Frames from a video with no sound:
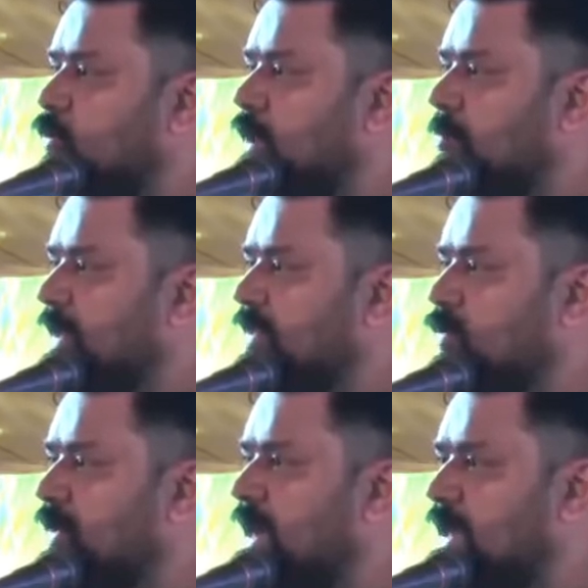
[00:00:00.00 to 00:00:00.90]
உங்கள்
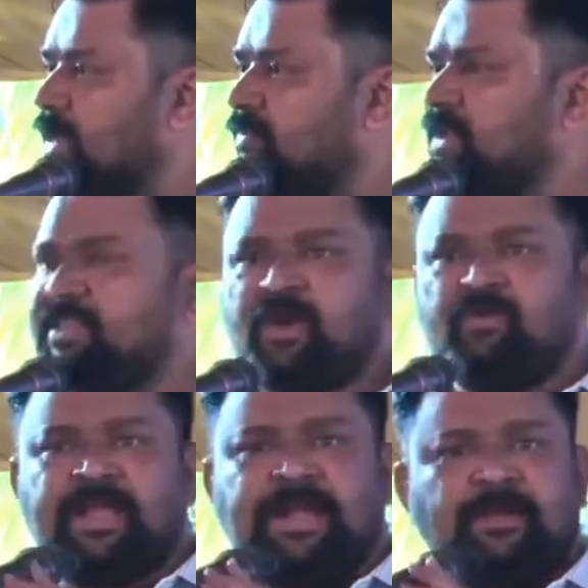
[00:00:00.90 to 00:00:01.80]
மனதினுடைய அறிவு ரீதியாக
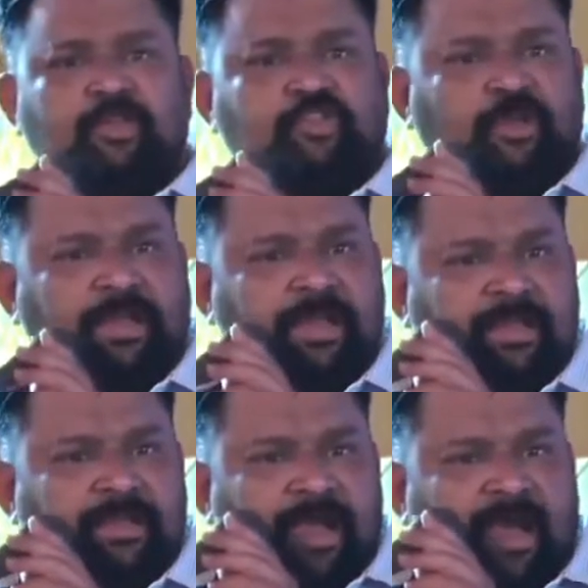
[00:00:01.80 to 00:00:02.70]
உங்களை எடைபட சொல்லுங்க
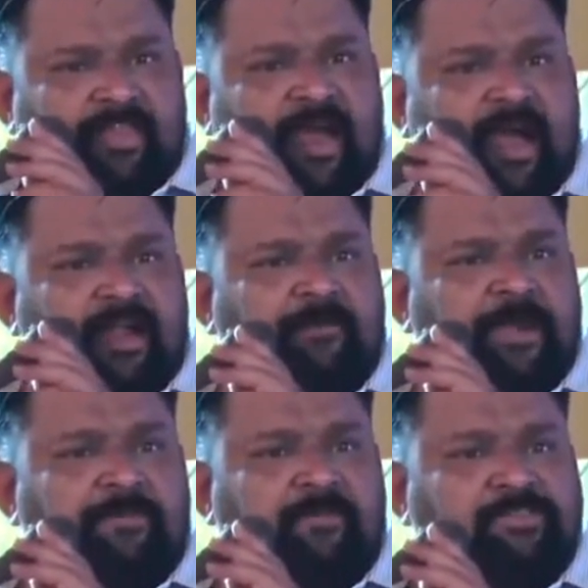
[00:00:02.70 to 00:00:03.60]
அதனால ஆணை
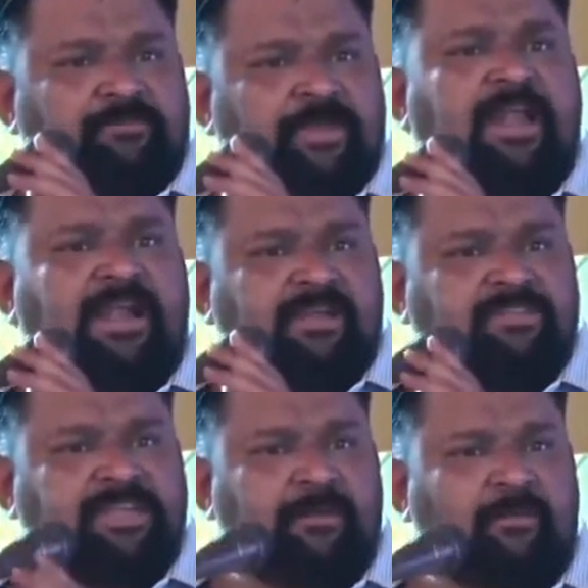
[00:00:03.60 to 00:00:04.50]
படிப்பு வச்சும் பெண் அழக
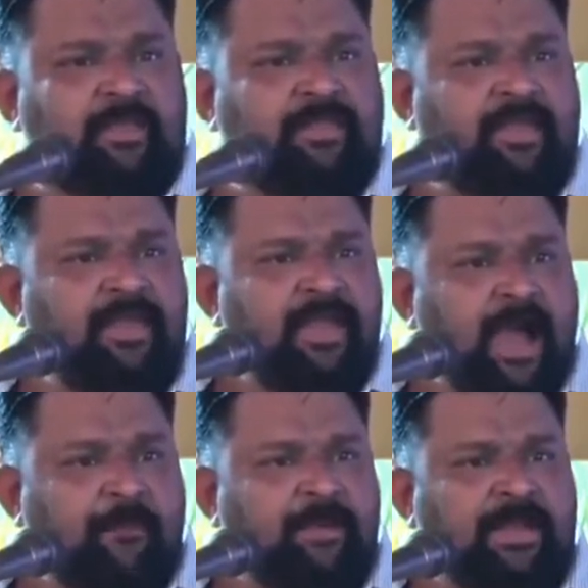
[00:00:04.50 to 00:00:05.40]
வச்சு எடை போடுறது
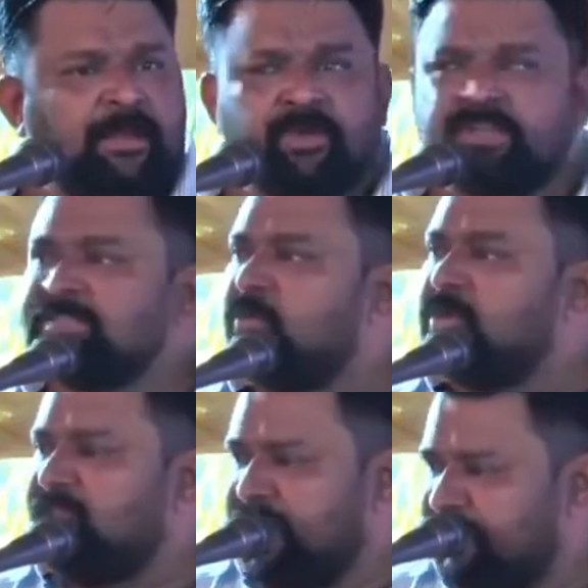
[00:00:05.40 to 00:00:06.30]
அப்படி எடை போடுற
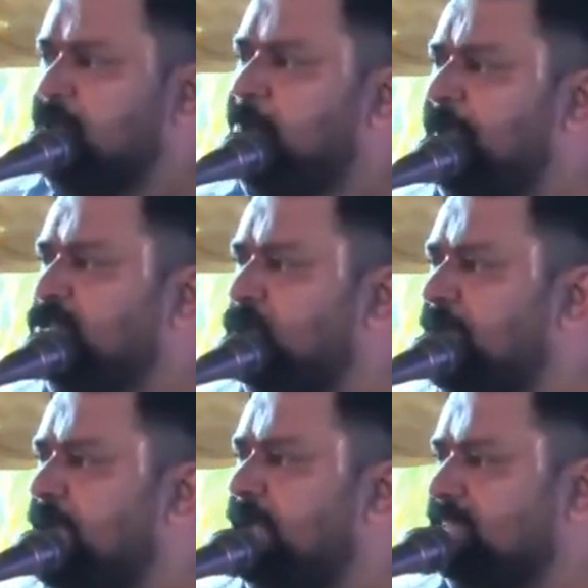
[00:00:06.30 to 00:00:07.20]
சமூகத்தை நான் எதிர்ப்பேன்னு
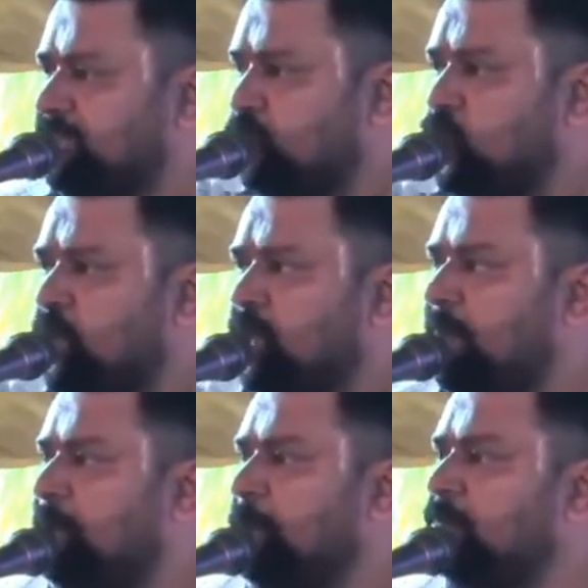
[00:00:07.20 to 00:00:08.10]
சொல்லுங்க இந்த சமூகம்
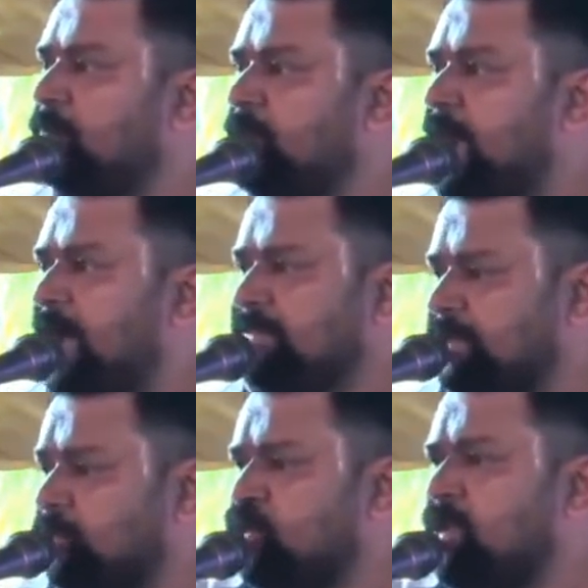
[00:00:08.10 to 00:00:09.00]
உங்களுக்கு பயப்படும் அந்த
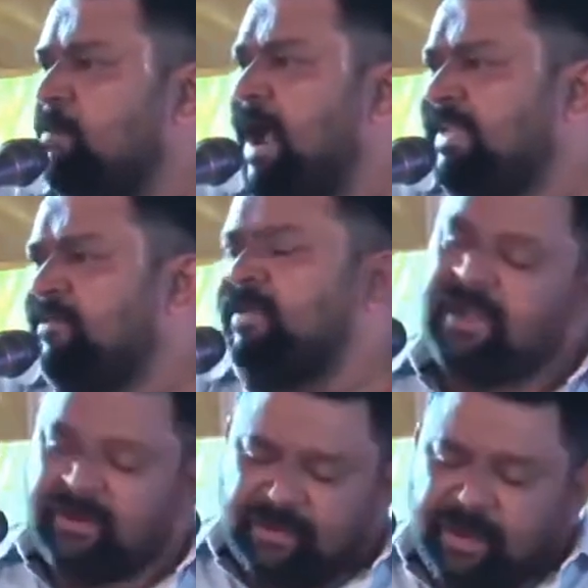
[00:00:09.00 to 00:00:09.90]
சமூகத்துக்கு நான் மாட்டிக்க
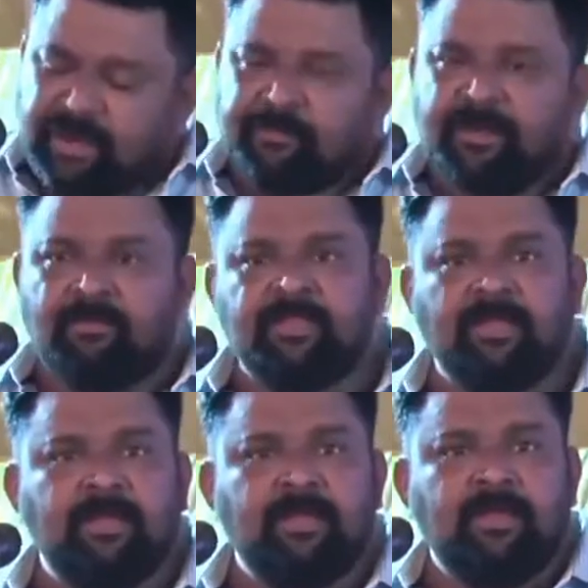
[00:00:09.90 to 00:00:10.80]
வேணாம் நீ மாட்டிப்பேன்
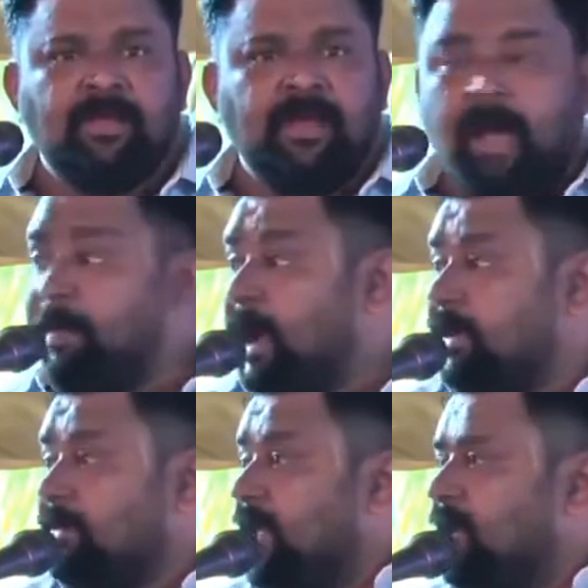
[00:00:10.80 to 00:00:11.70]
அவ்வளவுதான் அப்ப
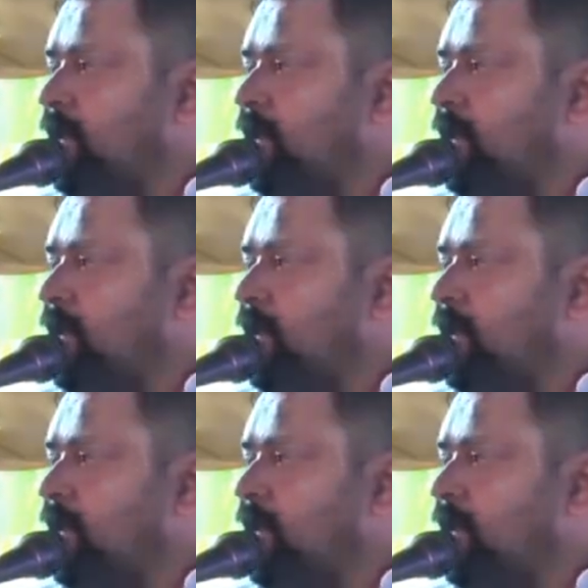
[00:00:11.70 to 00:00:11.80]
அழகுதான்